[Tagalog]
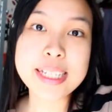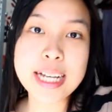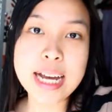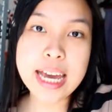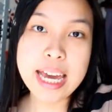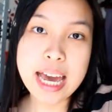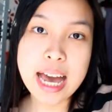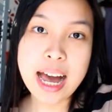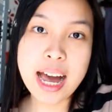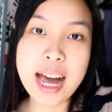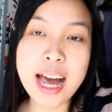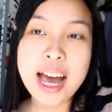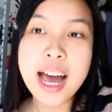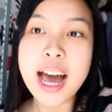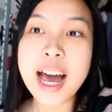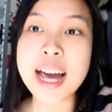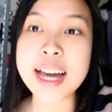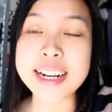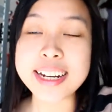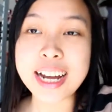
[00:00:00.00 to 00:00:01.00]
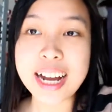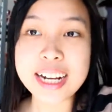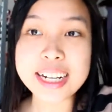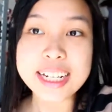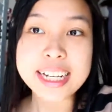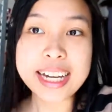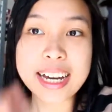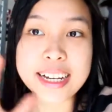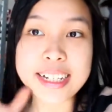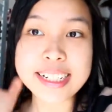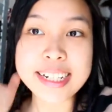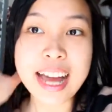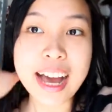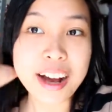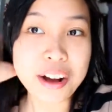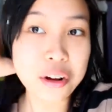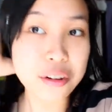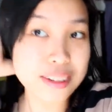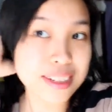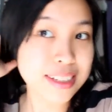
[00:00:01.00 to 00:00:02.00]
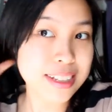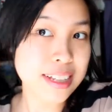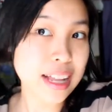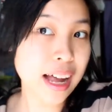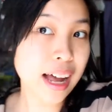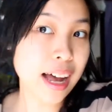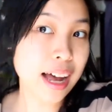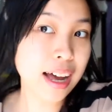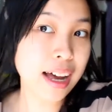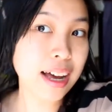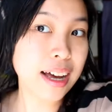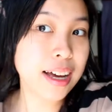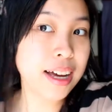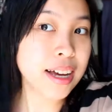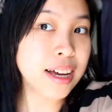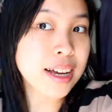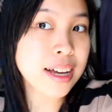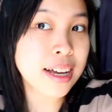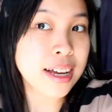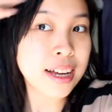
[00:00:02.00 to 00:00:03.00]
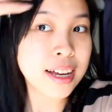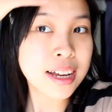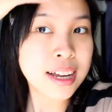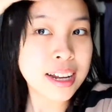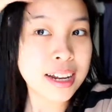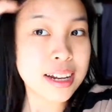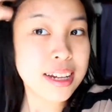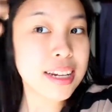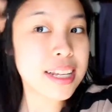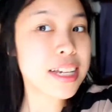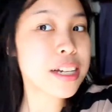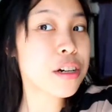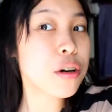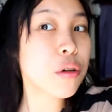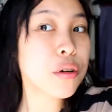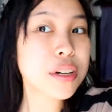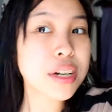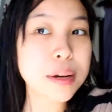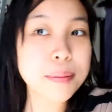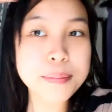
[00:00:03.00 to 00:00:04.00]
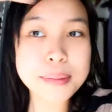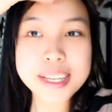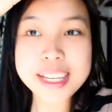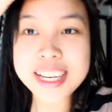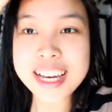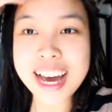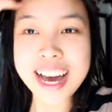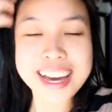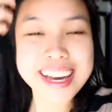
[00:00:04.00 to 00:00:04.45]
Kaya nakagayak na ako at naka Ligo na mi.